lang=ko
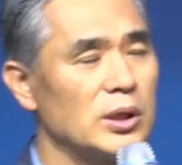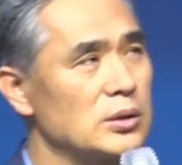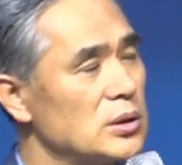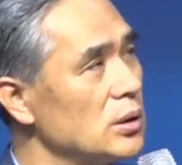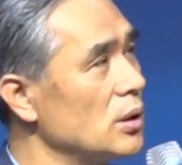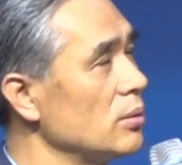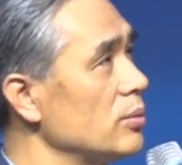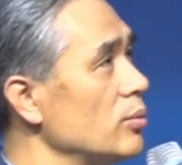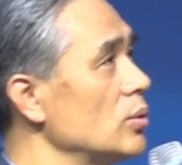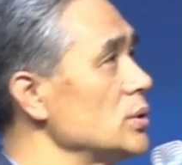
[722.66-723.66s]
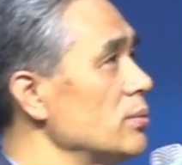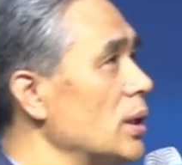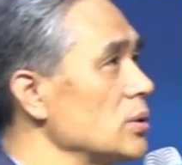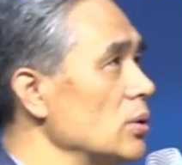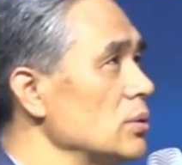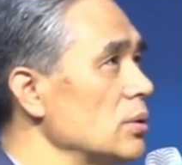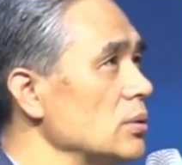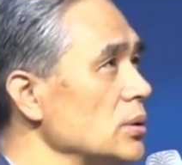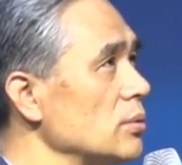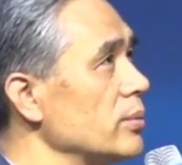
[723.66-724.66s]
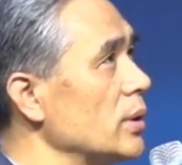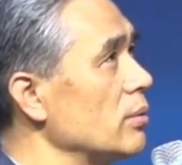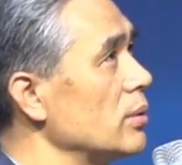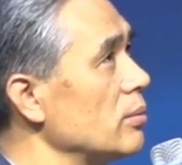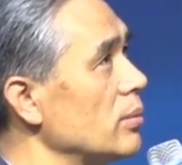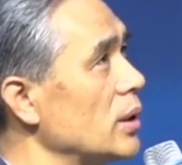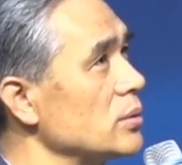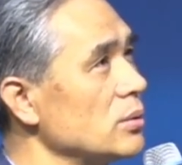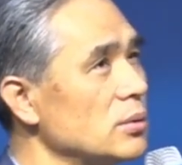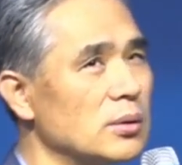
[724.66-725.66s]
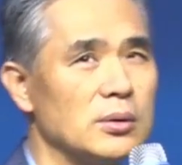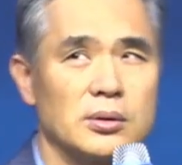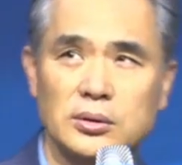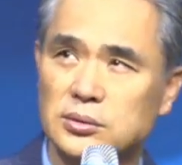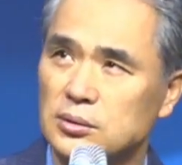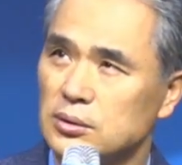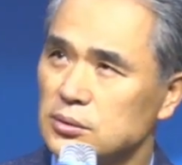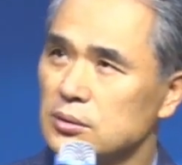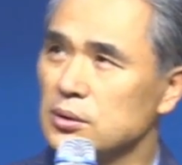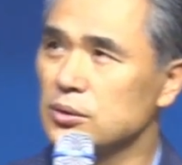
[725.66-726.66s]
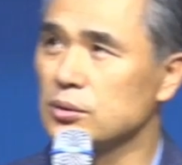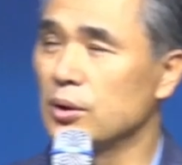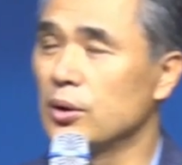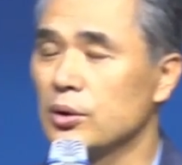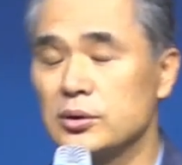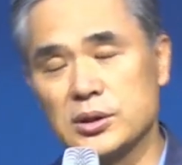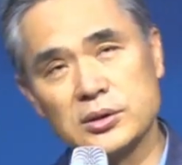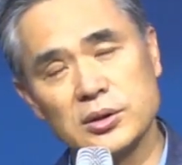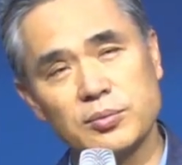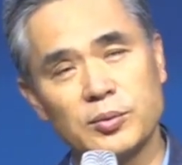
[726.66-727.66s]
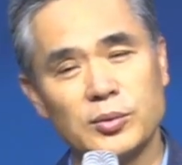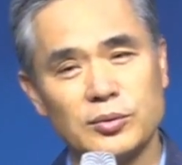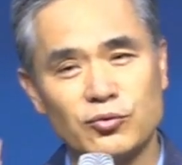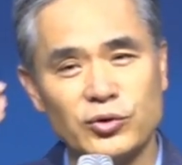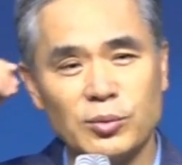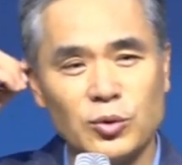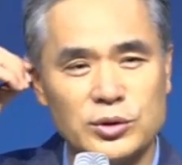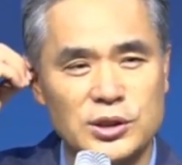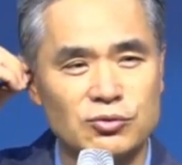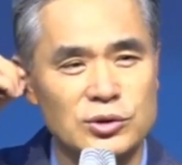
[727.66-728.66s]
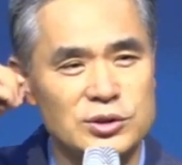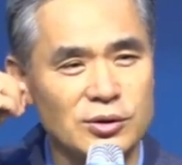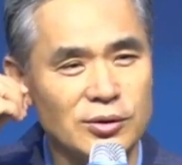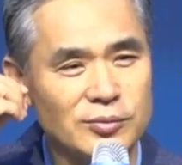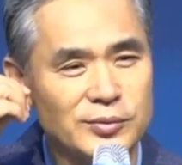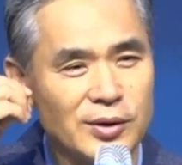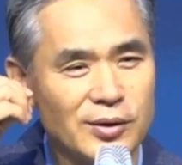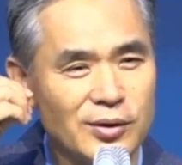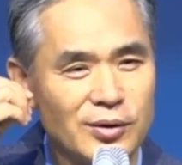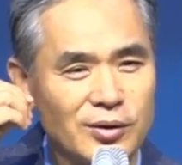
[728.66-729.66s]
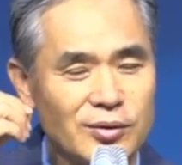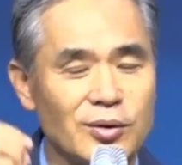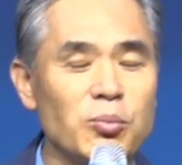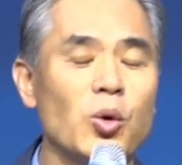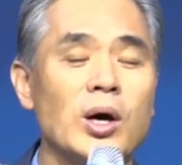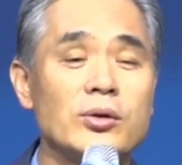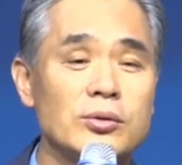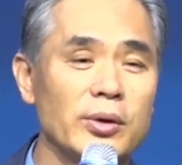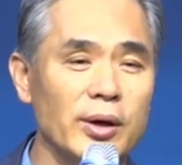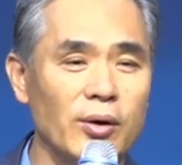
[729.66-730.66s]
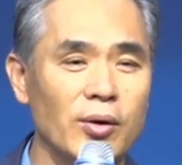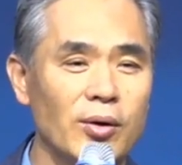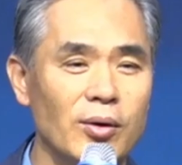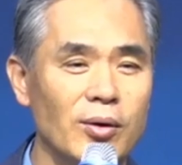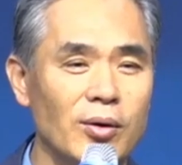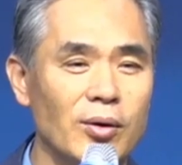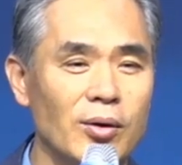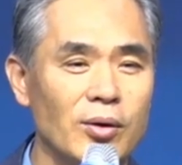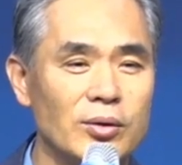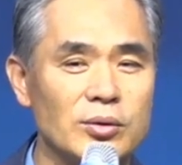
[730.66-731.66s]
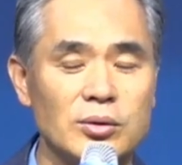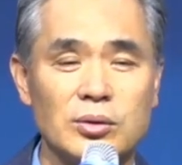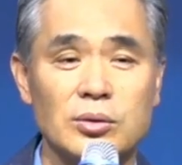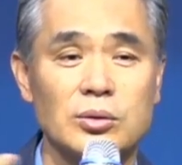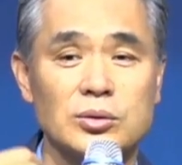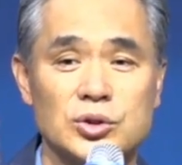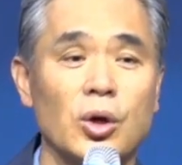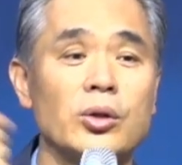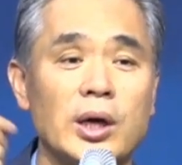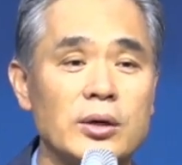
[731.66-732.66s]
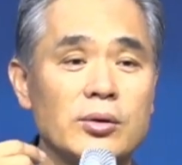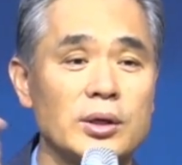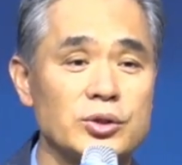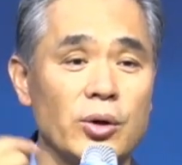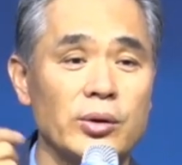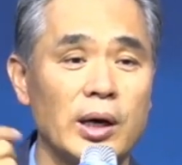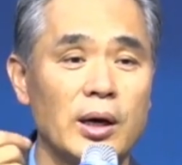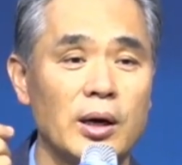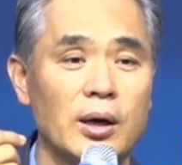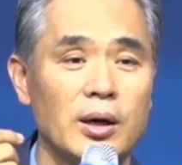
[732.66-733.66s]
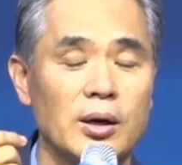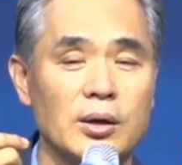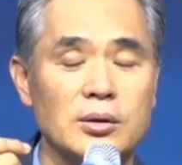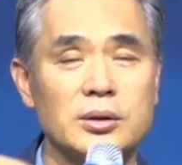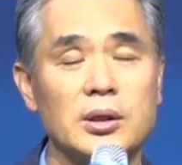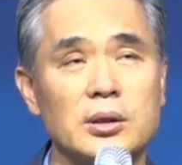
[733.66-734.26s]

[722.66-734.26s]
지나가다 보면 혼자 막 떠들어 그냥 막 떠들어. 그 자세히 보면 귀에 뭘 끼고 있어. 그럼 뭐 하는 거예요? 전화하는 거야, 전화. 근데